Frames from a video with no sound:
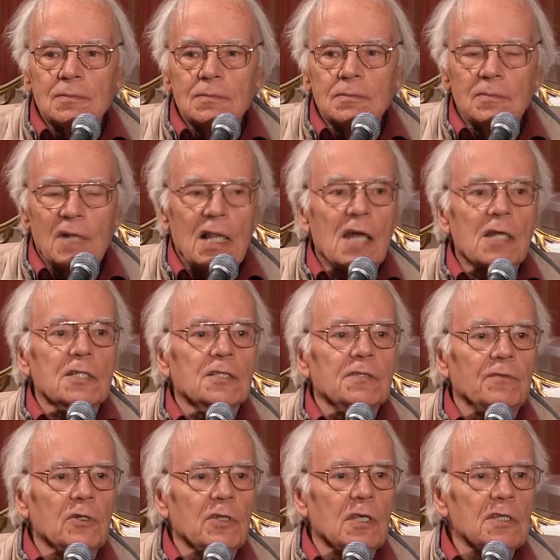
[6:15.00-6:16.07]

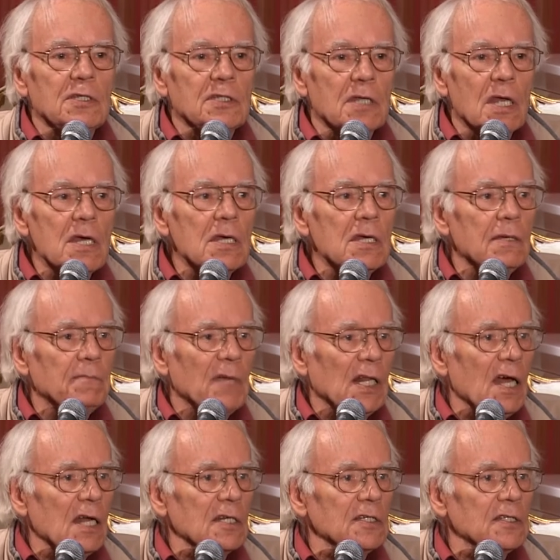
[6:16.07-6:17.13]
Malarstwo nie istnieje,
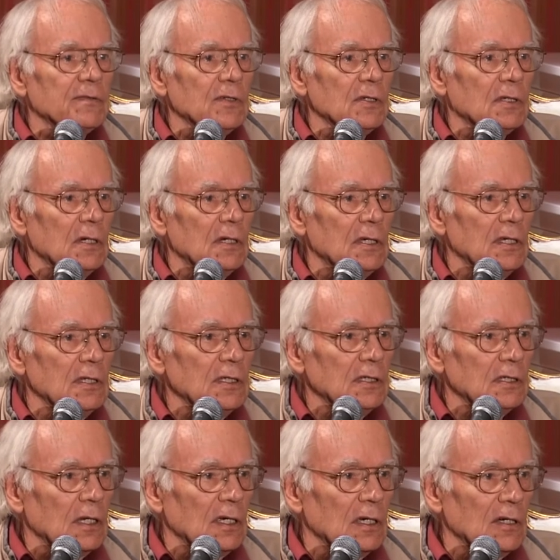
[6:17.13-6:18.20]
malarstwo to jest
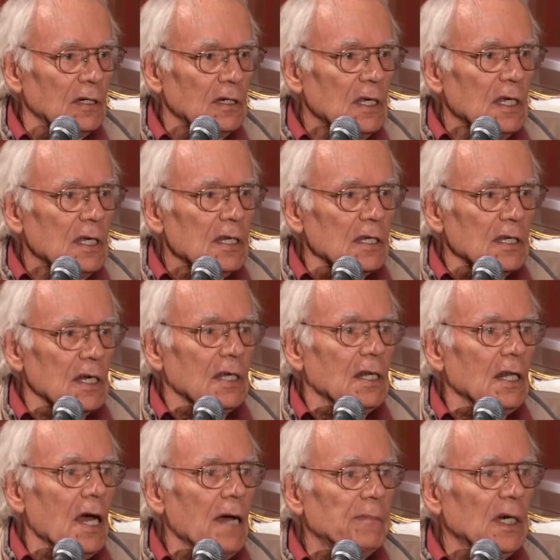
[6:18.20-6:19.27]
tak,
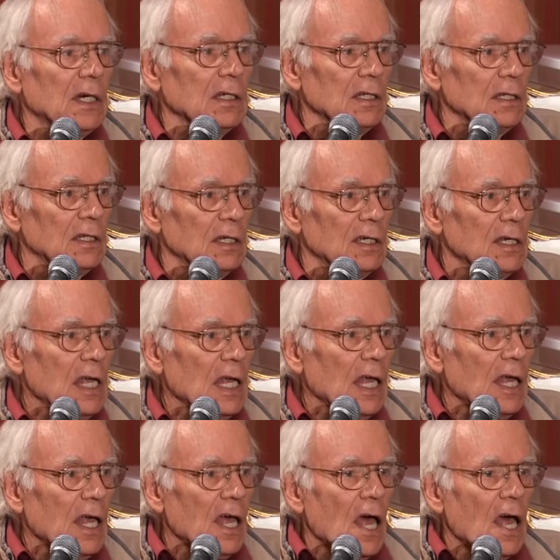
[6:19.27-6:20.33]
reklama i te.
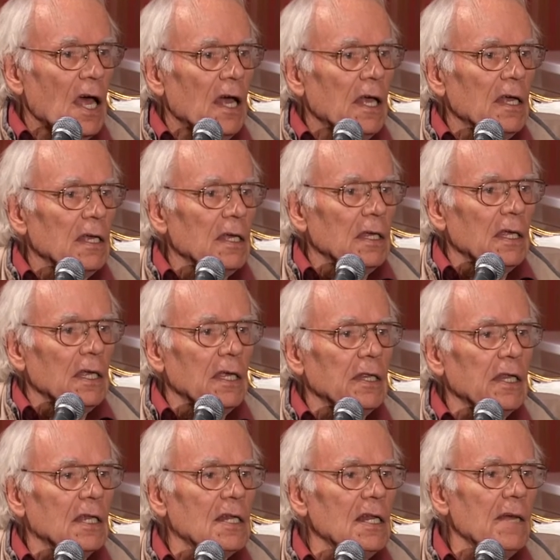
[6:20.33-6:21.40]
I
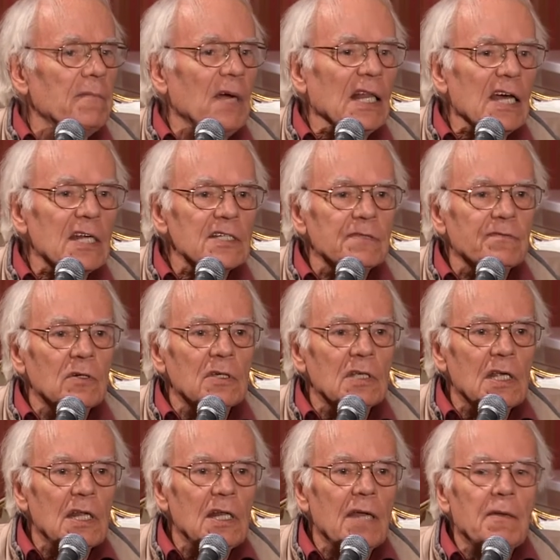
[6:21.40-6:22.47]
nie tyle malarstwo,
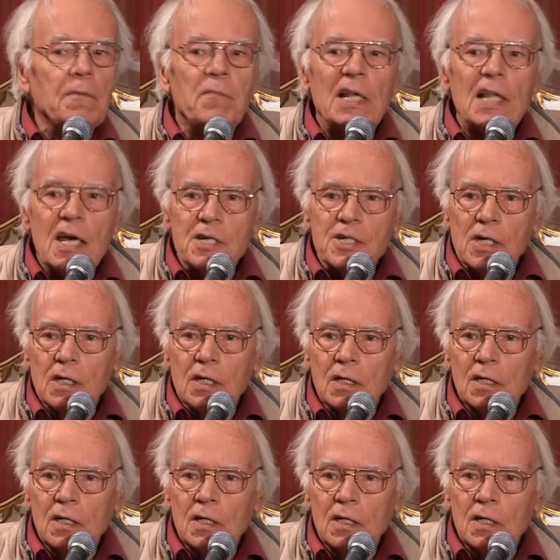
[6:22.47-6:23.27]
ile malarze.